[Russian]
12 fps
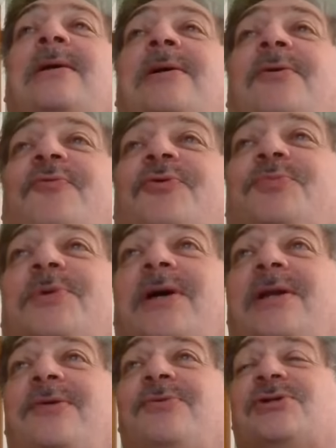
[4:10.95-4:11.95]
вот
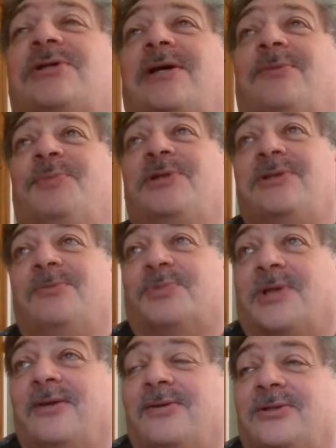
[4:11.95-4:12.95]
Макаревич скорбит
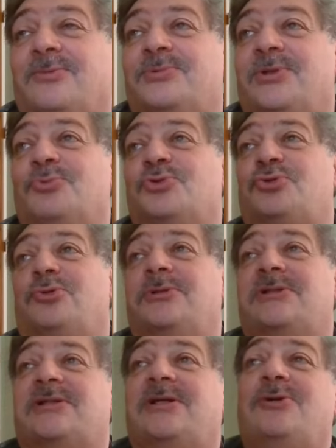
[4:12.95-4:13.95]
неправильно, потому что он
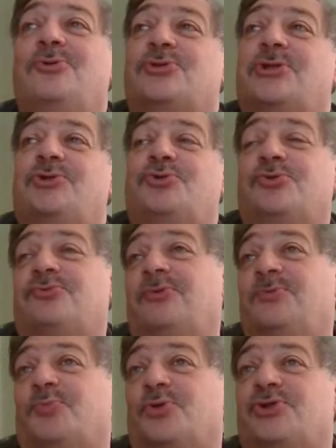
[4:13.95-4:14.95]
Израилю сочувствует
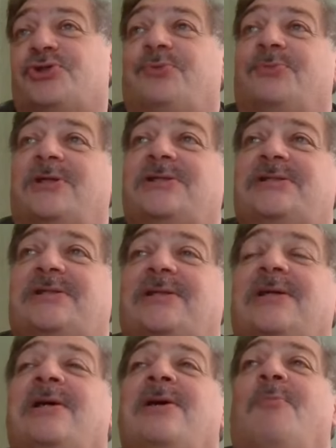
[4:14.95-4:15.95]
больше, чем России.
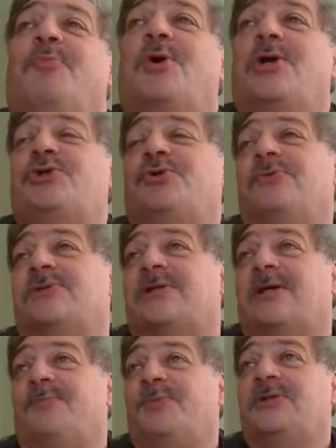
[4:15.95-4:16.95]
Пугачева
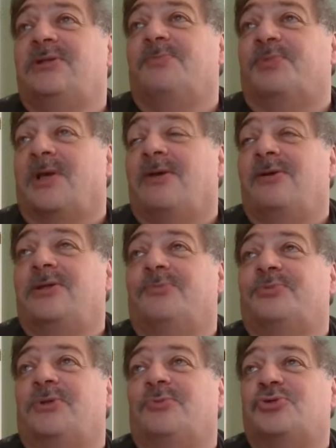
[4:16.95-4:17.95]
скорбит неправильно,
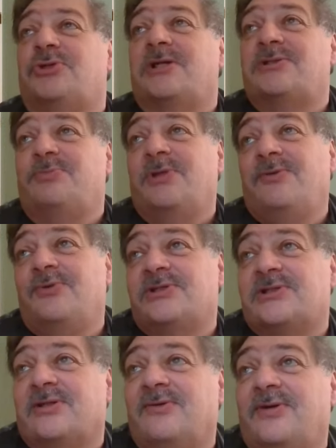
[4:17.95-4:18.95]
потому что осмеливается
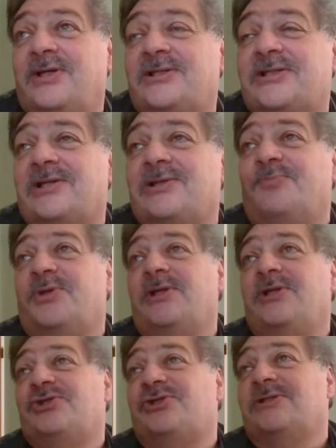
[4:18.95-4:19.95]
говорить о
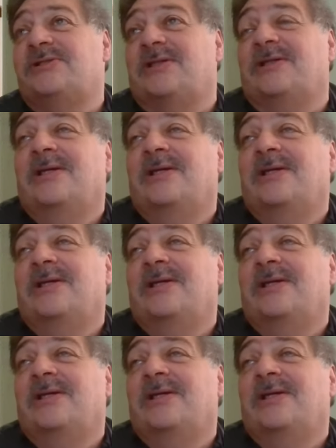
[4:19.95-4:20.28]
неприличности